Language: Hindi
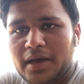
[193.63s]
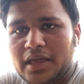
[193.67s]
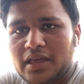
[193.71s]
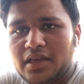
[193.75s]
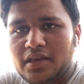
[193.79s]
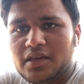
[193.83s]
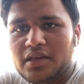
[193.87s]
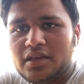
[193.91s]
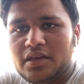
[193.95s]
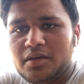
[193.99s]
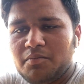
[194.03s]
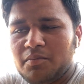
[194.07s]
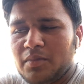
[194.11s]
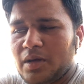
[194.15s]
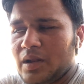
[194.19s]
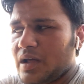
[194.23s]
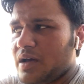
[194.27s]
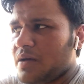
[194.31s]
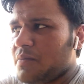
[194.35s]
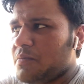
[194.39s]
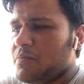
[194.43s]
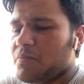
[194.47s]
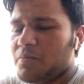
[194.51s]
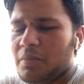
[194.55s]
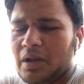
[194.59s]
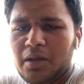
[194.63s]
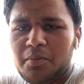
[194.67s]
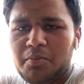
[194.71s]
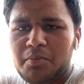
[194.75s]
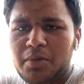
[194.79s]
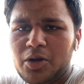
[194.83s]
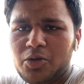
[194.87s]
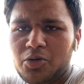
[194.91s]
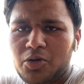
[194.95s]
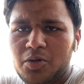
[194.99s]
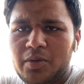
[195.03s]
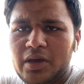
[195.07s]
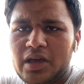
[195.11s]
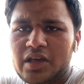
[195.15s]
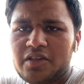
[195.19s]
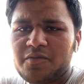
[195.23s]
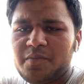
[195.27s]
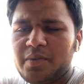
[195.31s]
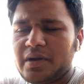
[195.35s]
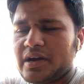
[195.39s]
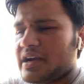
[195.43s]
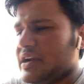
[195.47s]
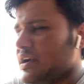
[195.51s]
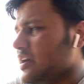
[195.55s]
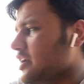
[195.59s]
भाई मेरा मतलब बिल्कुल भी
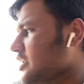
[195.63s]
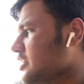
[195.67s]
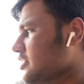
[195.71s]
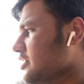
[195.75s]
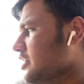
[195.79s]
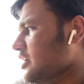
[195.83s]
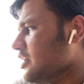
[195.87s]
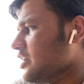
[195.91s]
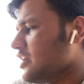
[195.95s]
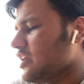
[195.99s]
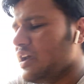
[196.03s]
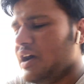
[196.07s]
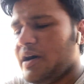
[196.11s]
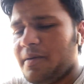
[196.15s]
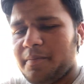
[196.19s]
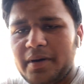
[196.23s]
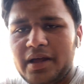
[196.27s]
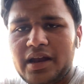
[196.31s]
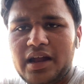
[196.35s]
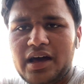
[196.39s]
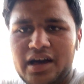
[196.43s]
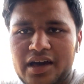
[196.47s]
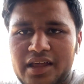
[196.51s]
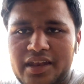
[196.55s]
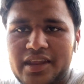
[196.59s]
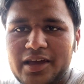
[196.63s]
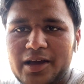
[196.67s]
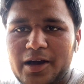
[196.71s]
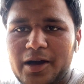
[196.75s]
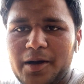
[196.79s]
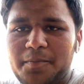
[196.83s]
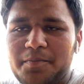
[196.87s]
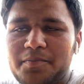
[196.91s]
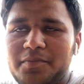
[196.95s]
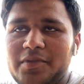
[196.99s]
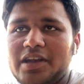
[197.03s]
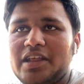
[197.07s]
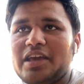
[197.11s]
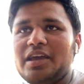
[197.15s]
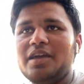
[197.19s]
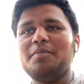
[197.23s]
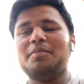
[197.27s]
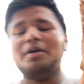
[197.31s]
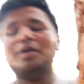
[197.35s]
एक्सपेक्टेड नहीं था कि यहाँ पर आने का ठीक